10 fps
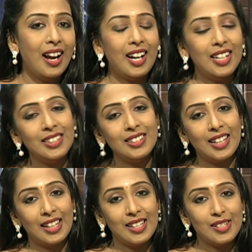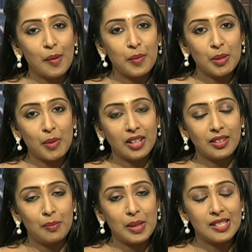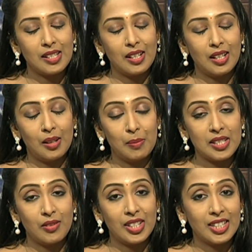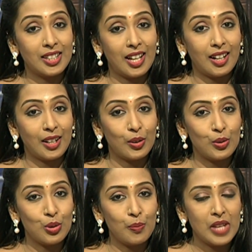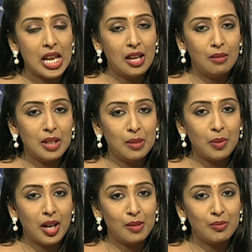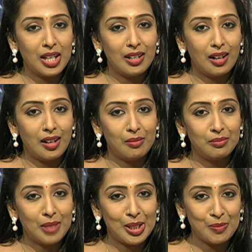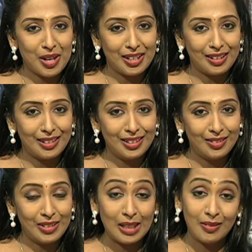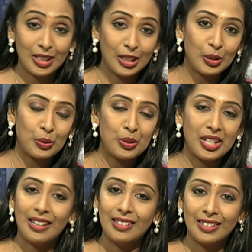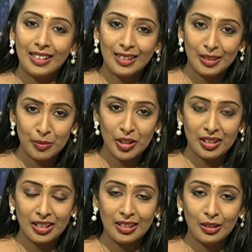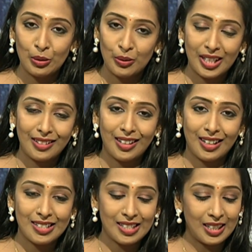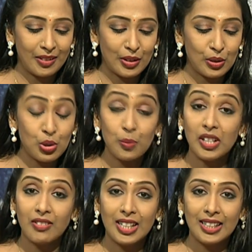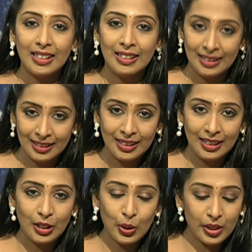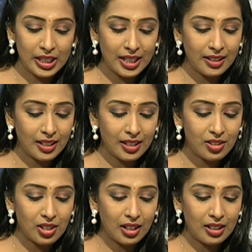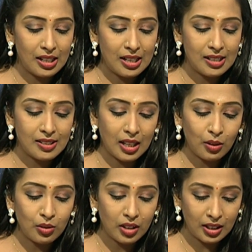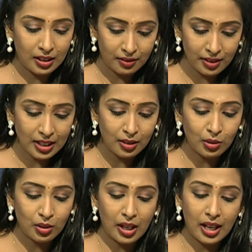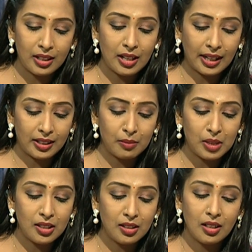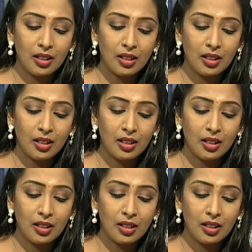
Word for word: அழகு கலை சம்மதமாகத்தான் பேசி பேசுவதற்கு தயாராக இருக்கின்றோம் மீன்பாடும் தேனாடா மாநகரில் விரல் விட்டு எண்ணக்கூடிய அழகு கலை நிபுணர்களில் ஒருவரை தான் நாங்கள் இருக்கின்றோம் இந்த வழியில் எங்களோடு இணைத்திருக்கின்றார் சலோன் ரியல் லுக் அண்ட் அகாடமியின்